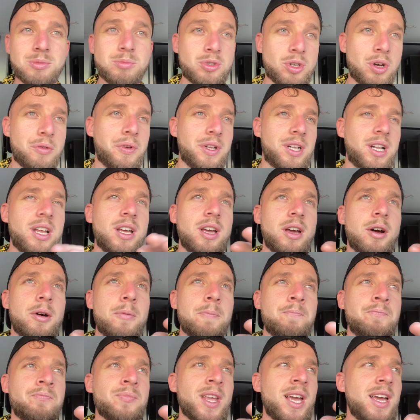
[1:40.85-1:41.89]
Parce qu'en fait, les,
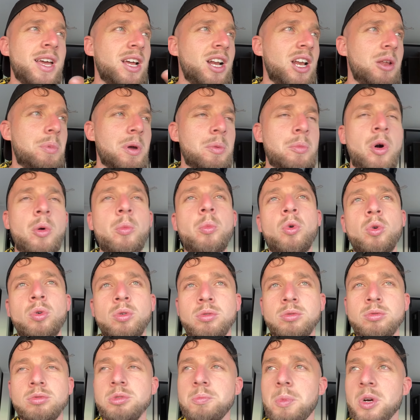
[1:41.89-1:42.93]
euh, les, paiements, bon,
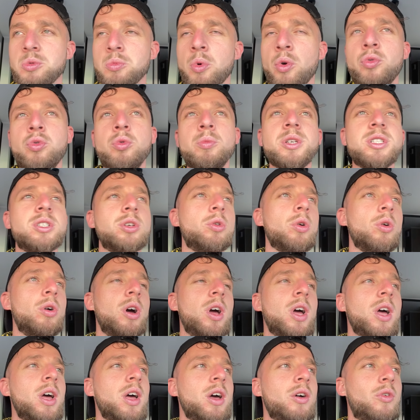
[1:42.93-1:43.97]
c'est pas que je m'en fous, mais c'est que,
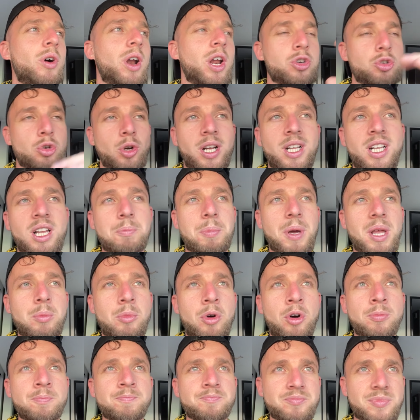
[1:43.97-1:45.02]
voilà, je regarde les
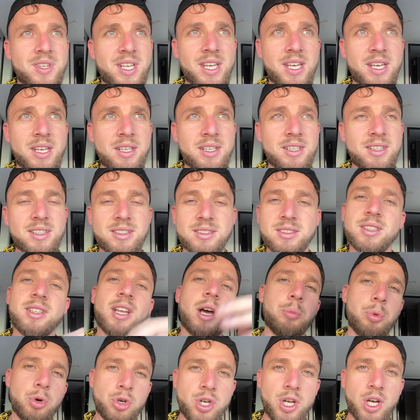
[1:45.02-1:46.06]
paiements et c'était un
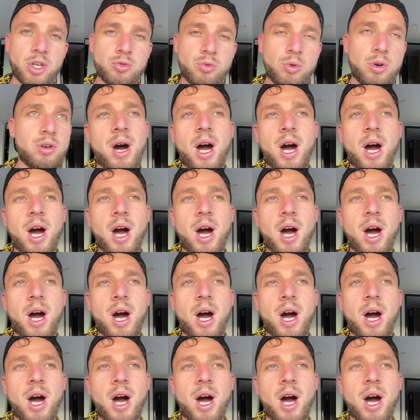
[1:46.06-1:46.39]
peu cher, tu vois.